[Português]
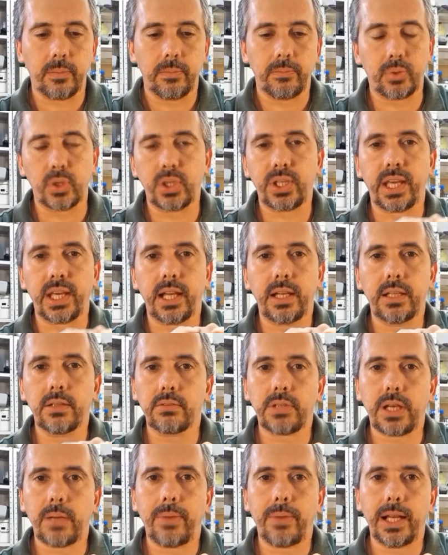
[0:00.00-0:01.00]
porque ele não
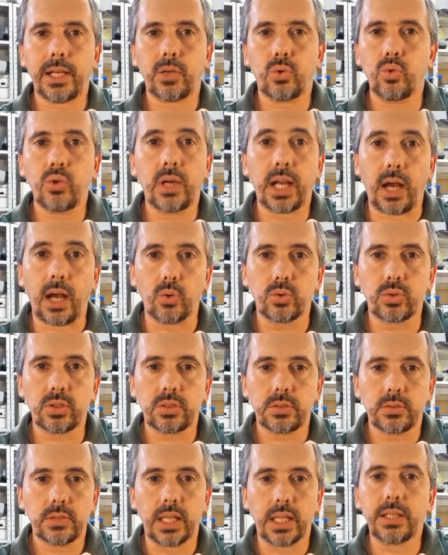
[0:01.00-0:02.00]
trabalha com graus,
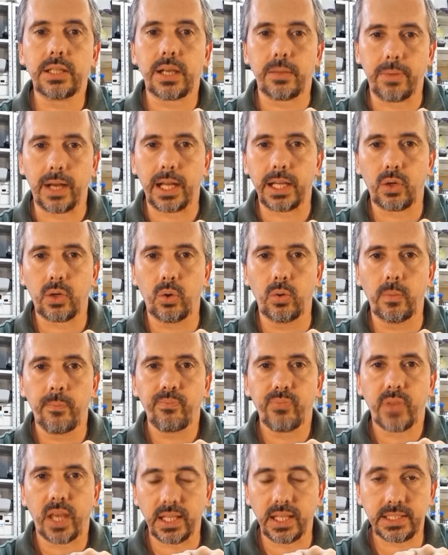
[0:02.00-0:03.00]
ele trabalha com
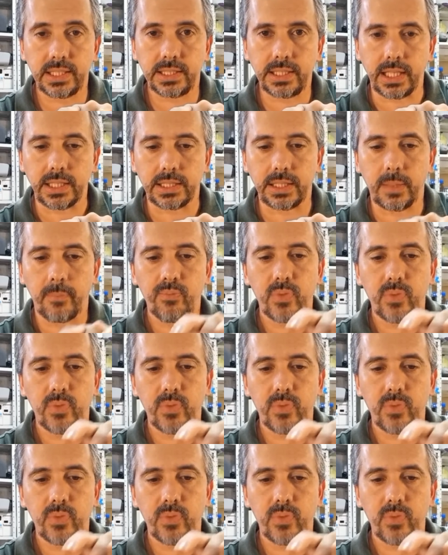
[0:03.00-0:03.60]
resistência.